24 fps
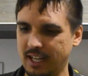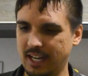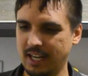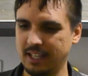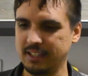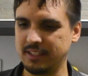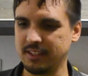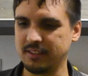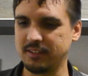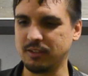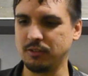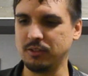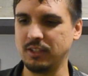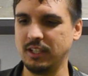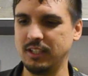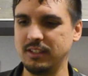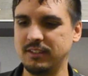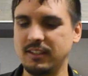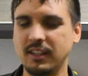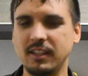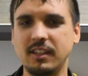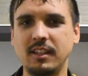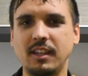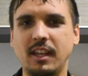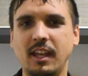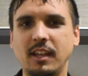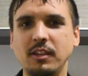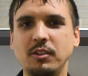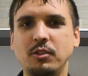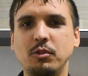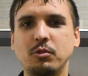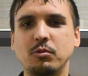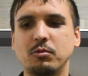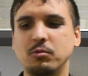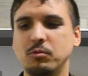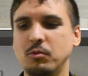A intenção deles é que
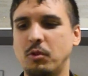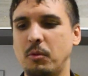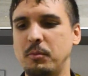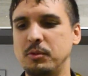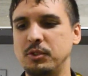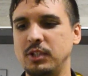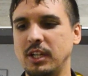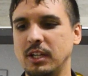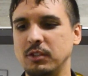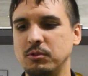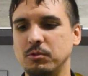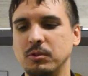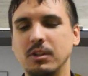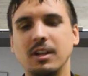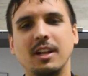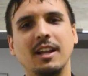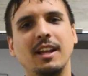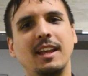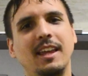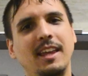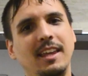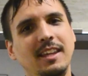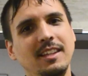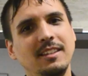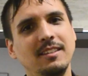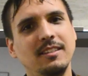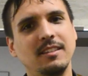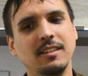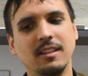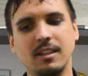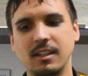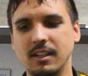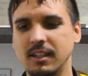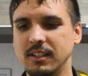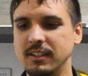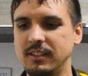entre um objeto hid
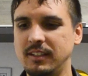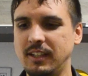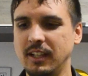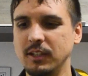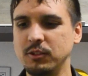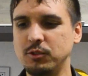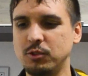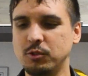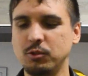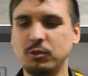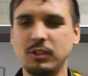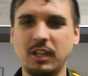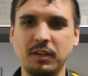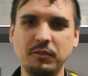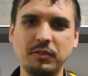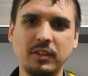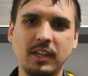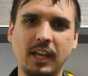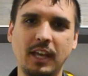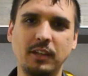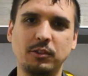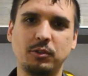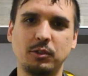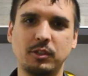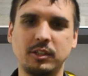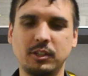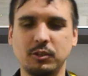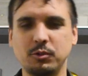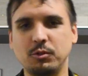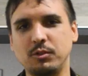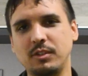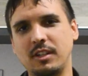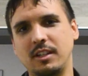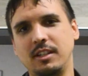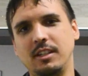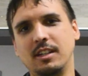dentro do Navigator, então tu
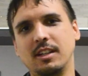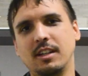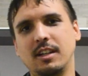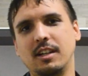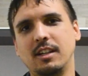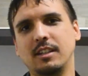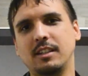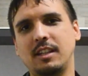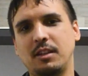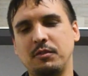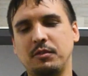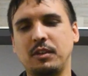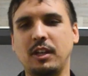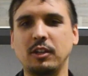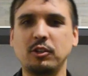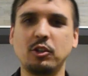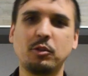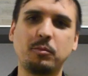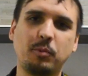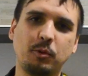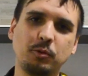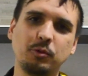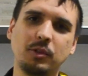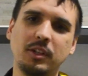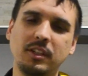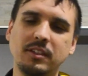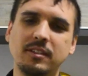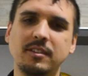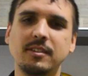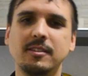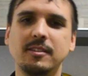usaria navigator.hid.